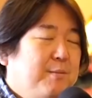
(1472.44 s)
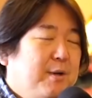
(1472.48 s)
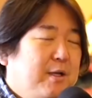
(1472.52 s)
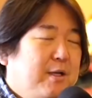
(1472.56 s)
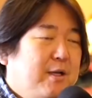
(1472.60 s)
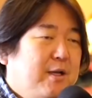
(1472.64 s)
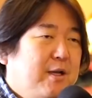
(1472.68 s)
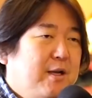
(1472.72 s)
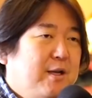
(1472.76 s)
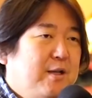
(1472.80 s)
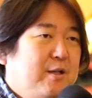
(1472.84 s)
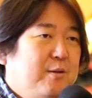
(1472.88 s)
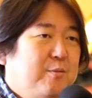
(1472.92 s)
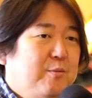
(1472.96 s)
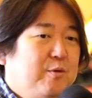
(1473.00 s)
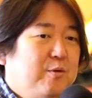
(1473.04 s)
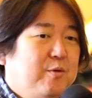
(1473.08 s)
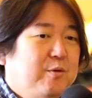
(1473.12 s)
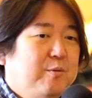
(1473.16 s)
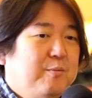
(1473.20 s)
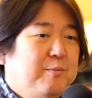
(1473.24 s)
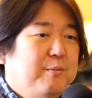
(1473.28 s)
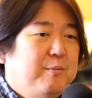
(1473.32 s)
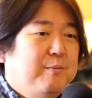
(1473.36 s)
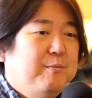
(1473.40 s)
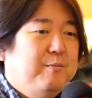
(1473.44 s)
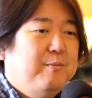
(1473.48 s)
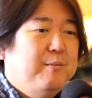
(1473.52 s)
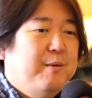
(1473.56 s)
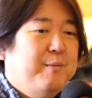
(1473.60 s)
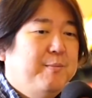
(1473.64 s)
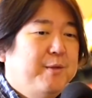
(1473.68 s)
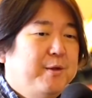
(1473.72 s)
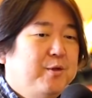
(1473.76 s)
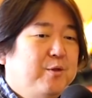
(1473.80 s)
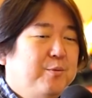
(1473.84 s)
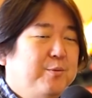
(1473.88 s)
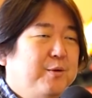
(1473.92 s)
なきゃいけない。まあ、けれども
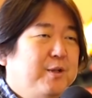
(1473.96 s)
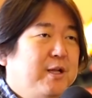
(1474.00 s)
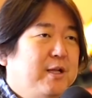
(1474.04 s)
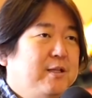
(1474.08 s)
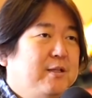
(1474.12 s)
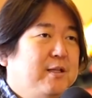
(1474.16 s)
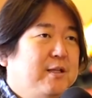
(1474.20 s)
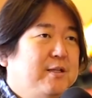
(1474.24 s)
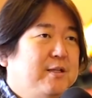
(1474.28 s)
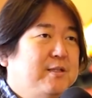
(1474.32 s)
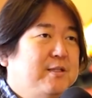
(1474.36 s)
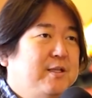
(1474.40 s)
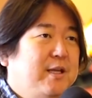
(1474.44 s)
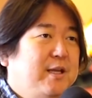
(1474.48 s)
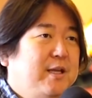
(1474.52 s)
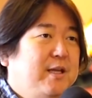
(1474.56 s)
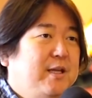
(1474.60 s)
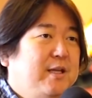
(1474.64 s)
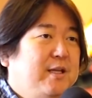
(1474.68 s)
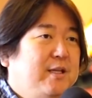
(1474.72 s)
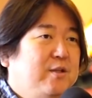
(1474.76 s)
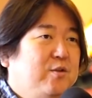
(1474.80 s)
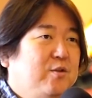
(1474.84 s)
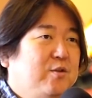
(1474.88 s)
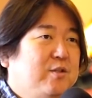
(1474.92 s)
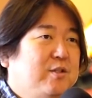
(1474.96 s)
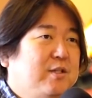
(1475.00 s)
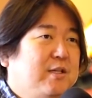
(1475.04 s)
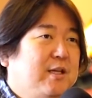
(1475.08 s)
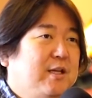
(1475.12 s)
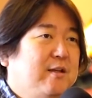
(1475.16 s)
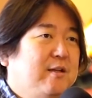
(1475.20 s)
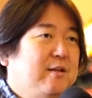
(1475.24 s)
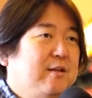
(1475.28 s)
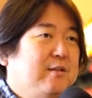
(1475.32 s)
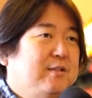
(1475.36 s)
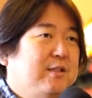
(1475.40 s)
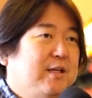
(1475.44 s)
ママ友だって全員と付き
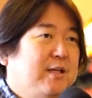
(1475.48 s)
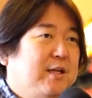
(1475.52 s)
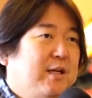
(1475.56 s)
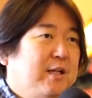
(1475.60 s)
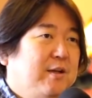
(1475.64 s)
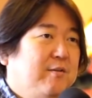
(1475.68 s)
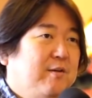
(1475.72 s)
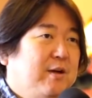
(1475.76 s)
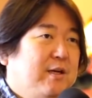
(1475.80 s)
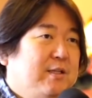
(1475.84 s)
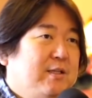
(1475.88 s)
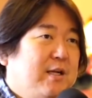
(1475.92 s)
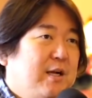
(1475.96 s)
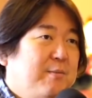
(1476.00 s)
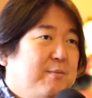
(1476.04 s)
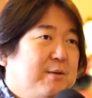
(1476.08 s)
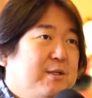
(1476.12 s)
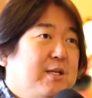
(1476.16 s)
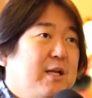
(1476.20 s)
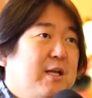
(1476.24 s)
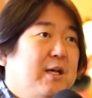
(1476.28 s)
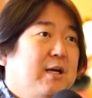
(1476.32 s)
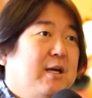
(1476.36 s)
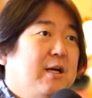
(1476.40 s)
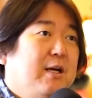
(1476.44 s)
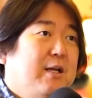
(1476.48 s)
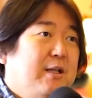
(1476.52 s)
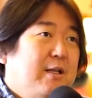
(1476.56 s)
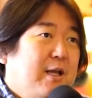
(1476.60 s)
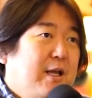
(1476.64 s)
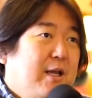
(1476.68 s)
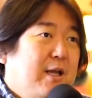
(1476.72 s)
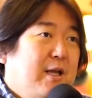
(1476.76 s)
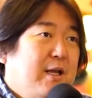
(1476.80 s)
合わなくちゃいけないわけじゃありませんからね。